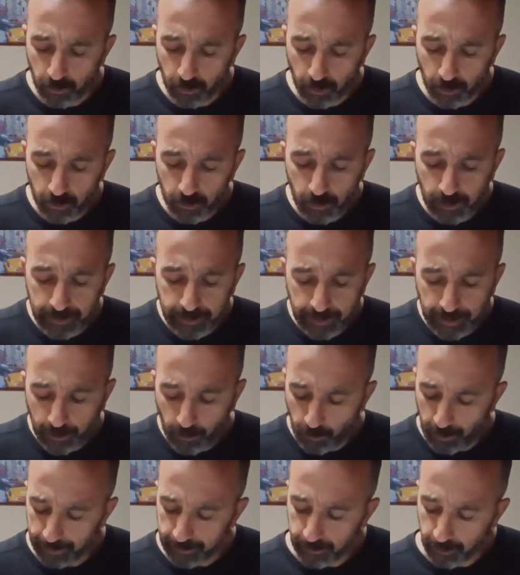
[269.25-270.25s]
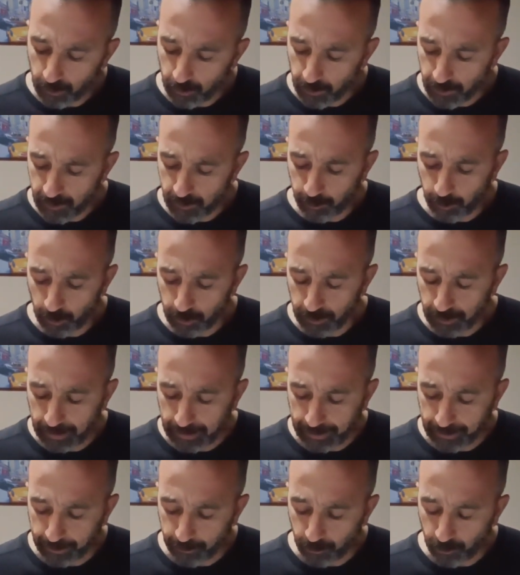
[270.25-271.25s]
1, 2, 3, 4
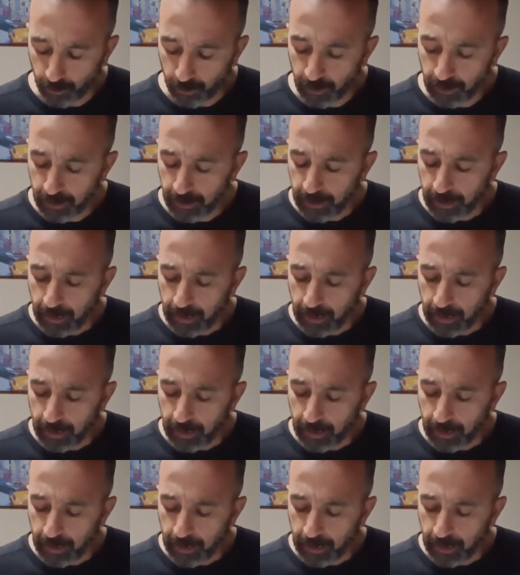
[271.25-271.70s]
corrisponderanno